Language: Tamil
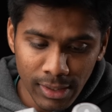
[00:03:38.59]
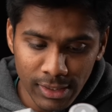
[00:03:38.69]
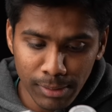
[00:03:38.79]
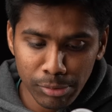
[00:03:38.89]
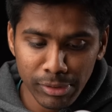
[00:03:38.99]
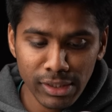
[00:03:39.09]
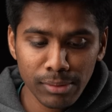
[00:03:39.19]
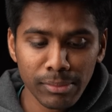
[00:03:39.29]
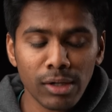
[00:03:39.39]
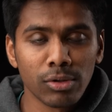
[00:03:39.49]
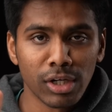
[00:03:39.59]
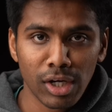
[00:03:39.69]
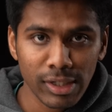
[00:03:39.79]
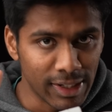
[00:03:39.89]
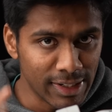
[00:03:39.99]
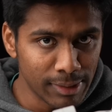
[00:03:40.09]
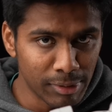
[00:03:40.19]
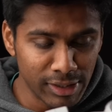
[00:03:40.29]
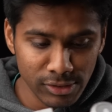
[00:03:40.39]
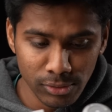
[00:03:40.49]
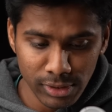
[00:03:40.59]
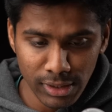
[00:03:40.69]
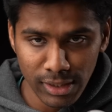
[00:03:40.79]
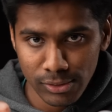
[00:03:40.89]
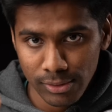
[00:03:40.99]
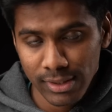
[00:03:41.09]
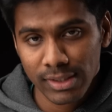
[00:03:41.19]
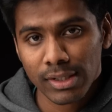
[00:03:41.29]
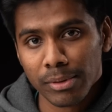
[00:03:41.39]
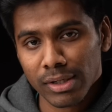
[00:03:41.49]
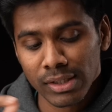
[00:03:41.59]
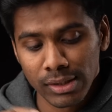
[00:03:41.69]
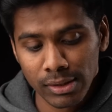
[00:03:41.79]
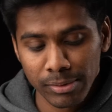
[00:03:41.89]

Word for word: அதுக்கப்புறம் பார்த்தீங்கன்னா மேலே ஒரு நாலு எல்இடி பட்டன்ஸ் e கொடுத்துருக்காங்க ஸோ இது எதுக்கு அப்படின்னா இந்த